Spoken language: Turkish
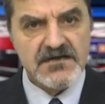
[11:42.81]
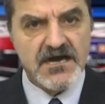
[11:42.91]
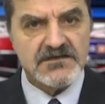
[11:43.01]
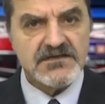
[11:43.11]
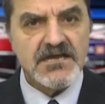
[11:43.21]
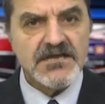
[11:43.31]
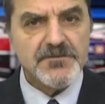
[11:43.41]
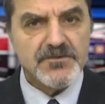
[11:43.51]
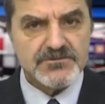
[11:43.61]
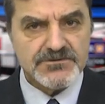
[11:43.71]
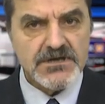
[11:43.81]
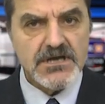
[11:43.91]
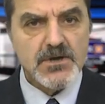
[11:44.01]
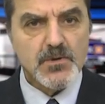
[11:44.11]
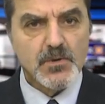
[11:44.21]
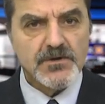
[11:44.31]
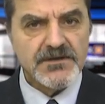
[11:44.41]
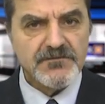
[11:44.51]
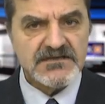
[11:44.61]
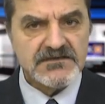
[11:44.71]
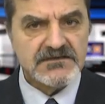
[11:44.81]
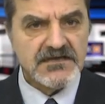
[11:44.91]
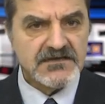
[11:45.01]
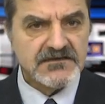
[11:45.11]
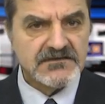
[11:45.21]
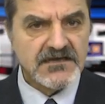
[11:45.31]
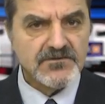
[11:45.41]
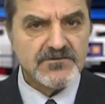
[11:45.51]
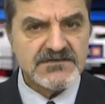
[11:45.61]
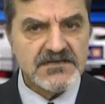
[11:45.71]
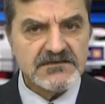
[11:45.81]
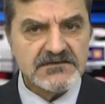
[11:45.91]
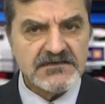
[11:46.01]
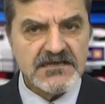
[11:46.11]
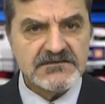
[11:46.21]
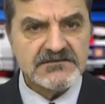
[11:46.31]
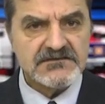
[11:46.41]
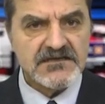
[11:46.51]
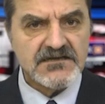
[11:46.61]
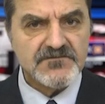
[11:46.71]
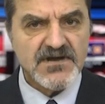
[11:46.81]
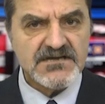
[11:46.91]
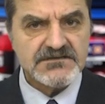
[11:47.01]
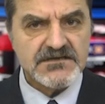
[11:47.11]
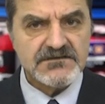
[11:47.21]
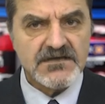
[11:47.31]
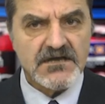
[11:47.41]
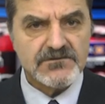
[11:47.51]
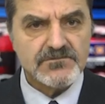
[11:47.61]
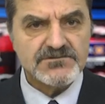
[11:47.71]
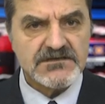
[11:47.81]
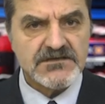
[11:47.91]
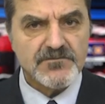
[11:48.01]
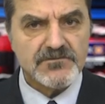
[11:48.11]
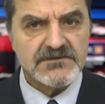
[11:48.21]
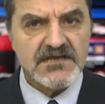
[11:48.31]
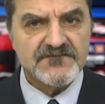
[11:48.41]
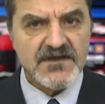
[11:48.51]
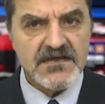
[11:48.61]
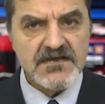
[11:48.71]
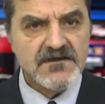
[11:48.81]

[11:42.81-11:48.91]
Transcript: ana ipucu Huri metinlerinden özellikle de Hititlerin başkenti Hattuşa'da bulunan ve